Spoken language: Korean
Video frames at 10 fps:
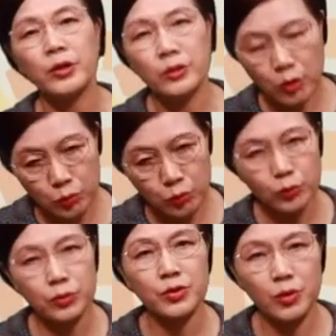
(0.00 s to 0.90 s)

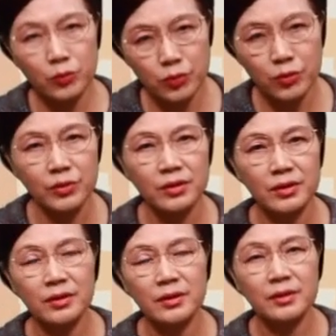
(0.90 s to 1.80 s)
천국은 천국은
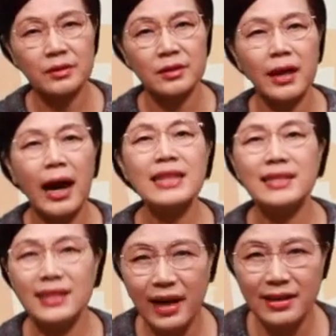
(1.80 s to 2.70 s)

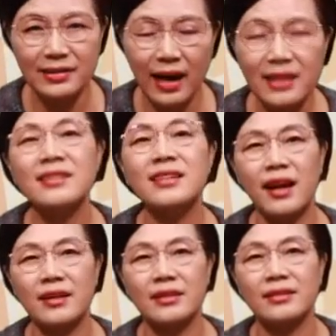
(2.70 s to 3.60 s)
하늘나라는
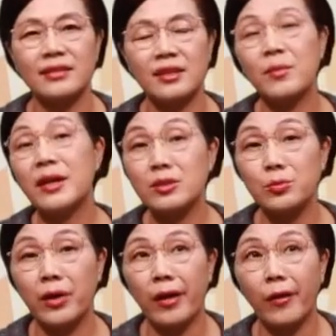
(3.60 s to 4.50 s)
하늘나라는 그
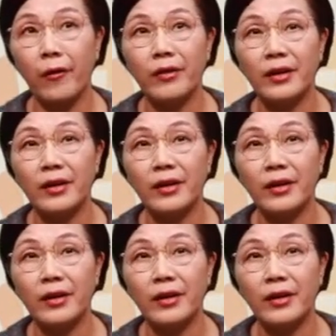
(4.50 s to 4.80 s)
말씀 뭐예요?